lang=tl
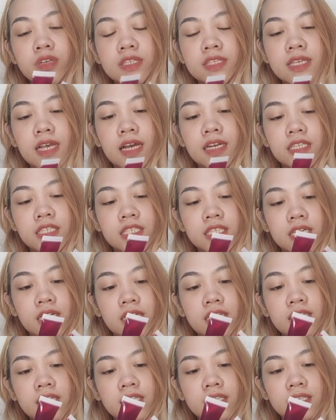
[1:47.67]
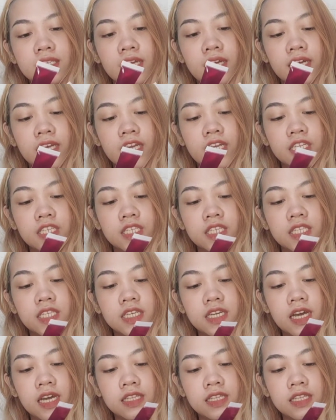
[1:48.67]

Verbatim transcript: isang gel, isang HD,